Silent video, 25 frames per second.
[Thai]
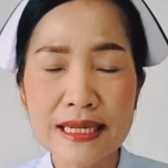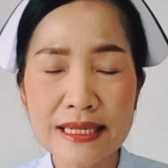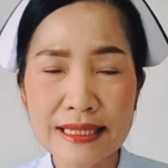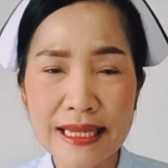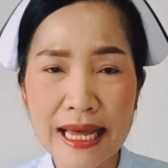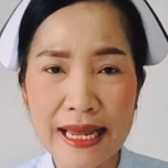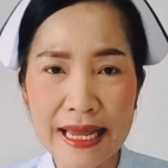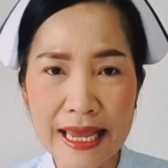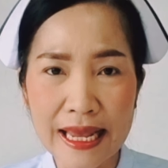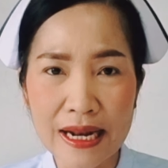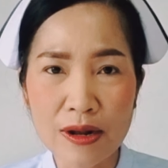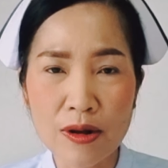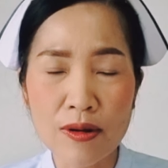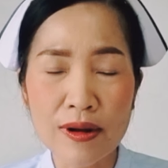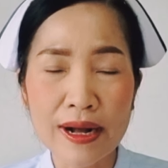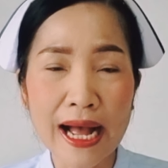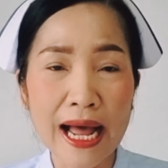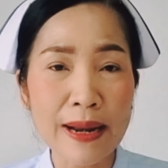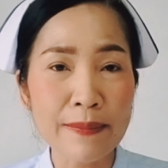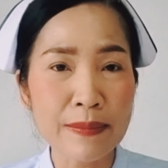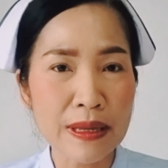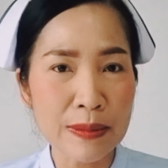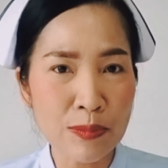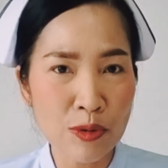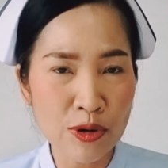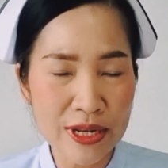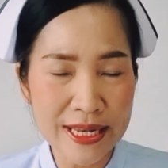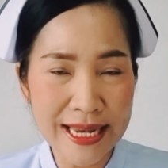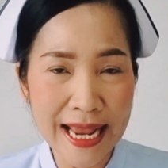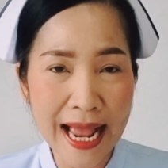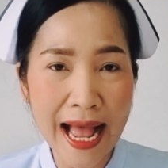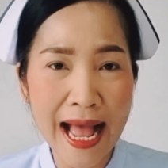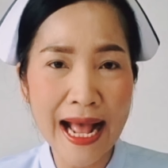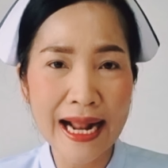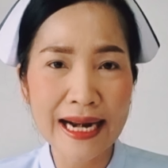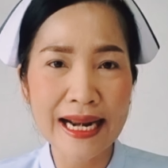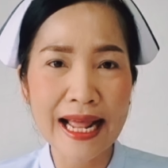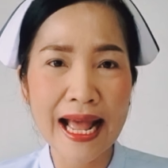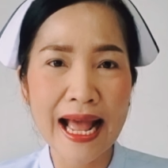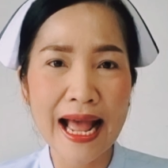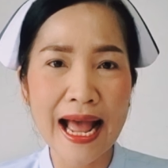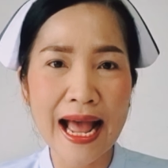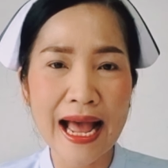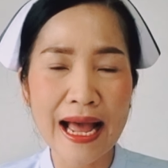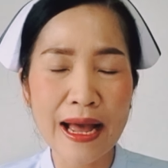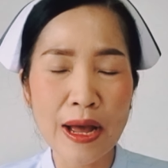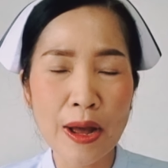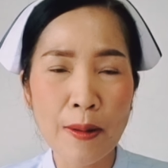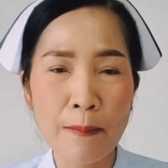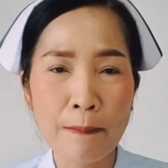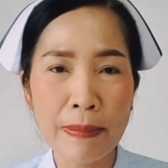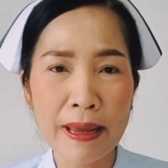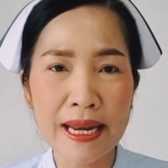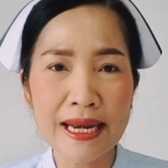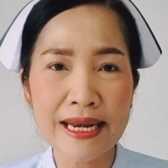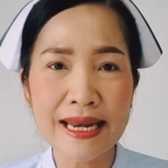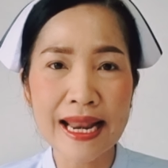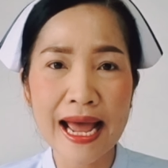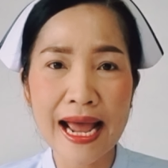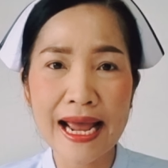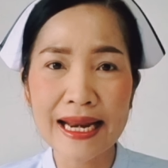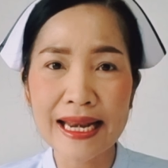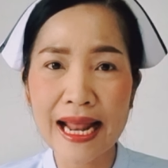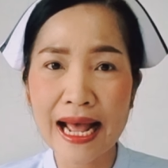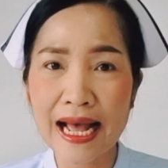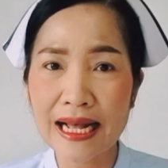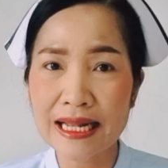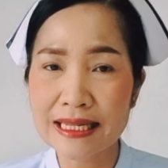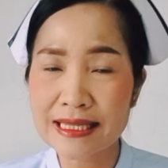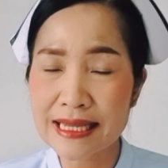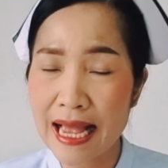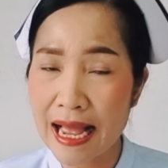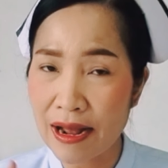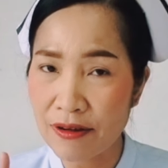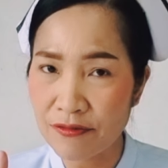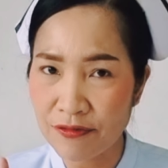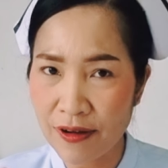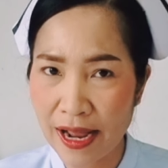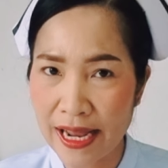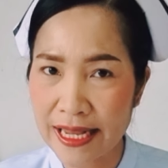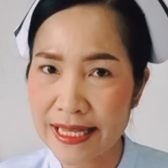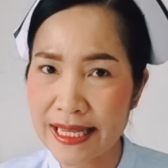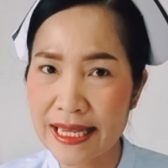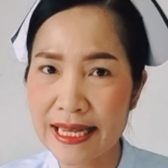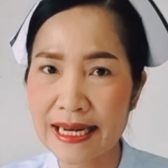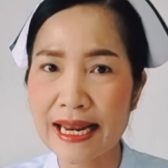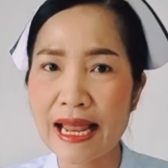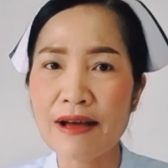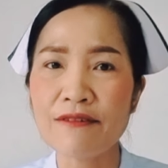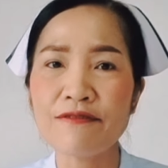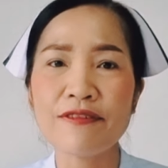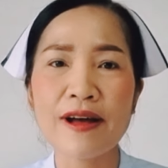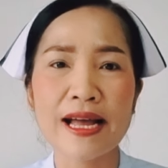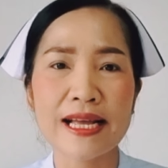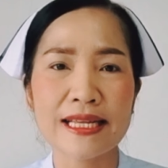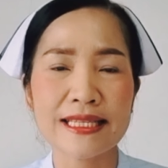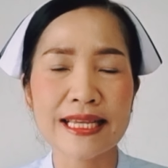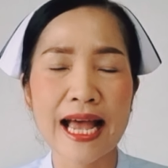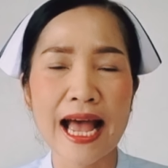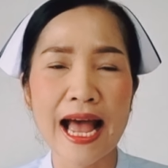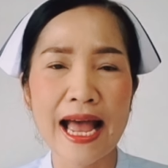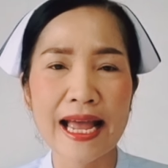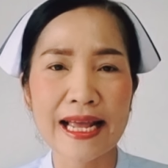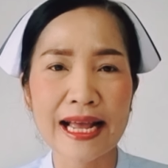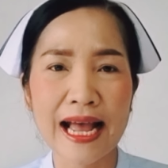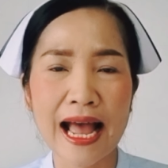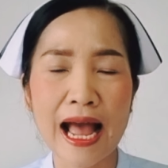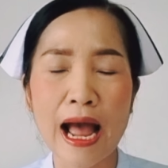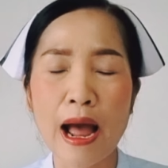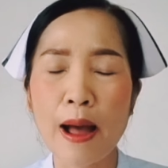ซึ่งสาเหตุของการมีบุตรยากนะคะเป็นได้ทั้งจากฝ่ายหญิงและฝ่ายชาย